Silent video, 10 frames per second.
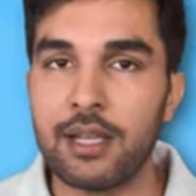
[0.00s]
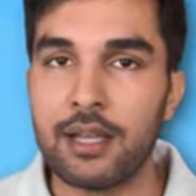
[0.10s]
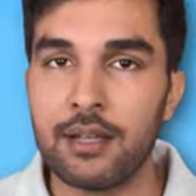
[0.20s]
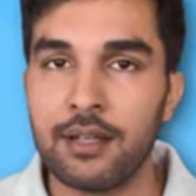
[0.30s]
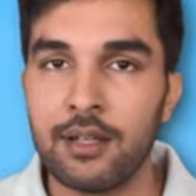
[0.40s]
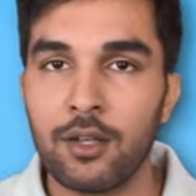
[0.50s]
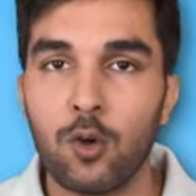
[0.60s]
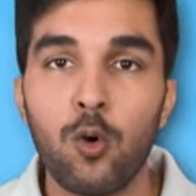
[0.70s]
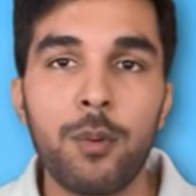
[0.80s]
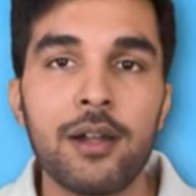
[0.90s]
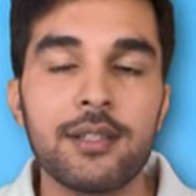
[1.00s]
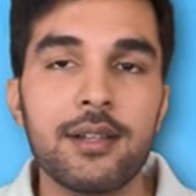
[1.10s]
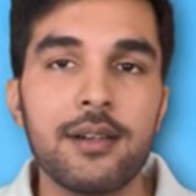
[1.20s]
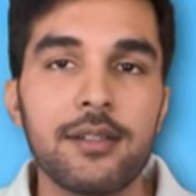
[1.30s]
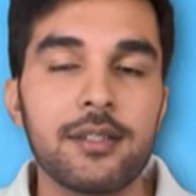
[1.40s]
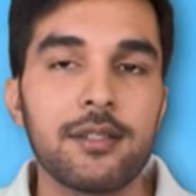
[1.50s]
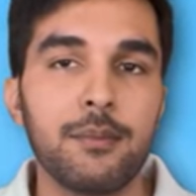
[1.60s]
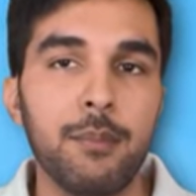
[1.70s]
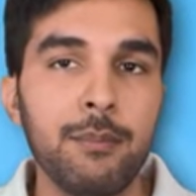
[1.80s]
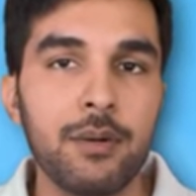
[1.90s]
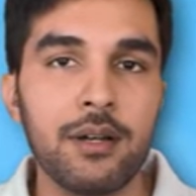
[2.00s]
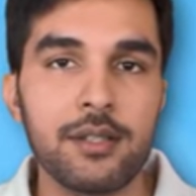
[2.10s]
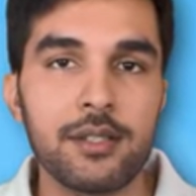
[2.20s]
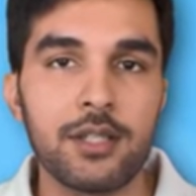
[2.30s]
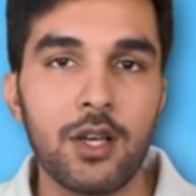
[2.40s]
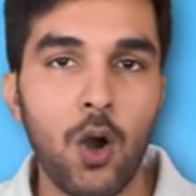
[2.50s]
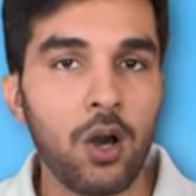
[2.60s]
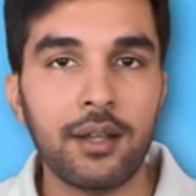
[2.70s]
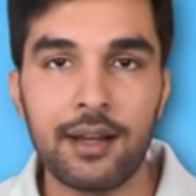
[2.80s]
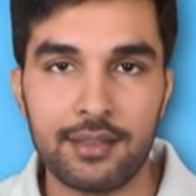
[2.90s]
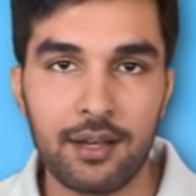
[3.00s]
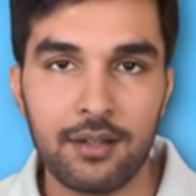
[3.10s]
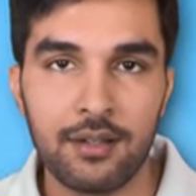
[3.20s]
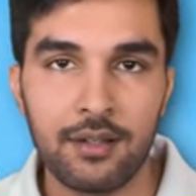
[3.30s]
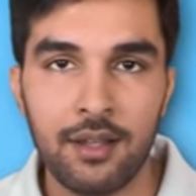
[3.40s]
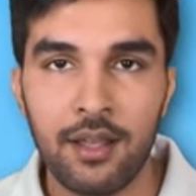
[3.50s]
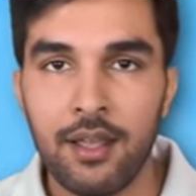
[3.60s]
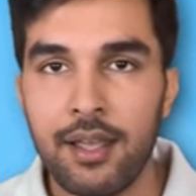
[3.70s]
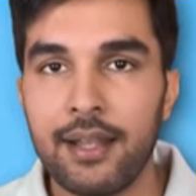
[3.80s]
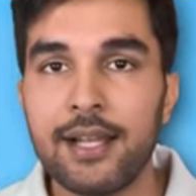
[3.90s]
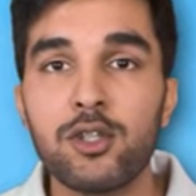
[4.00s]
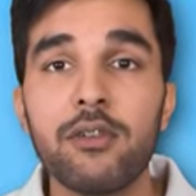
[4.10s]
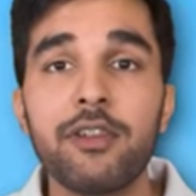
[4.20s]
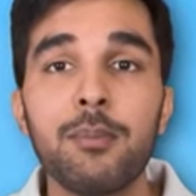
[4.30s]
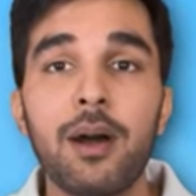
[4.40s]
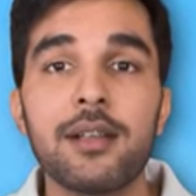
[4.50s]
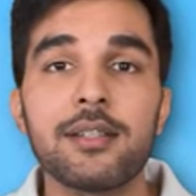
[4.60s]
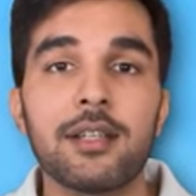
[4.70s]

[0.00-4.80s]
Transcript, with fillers: हैं को पार्सनर्स मेंबर्स और कर्ता एक एच के पास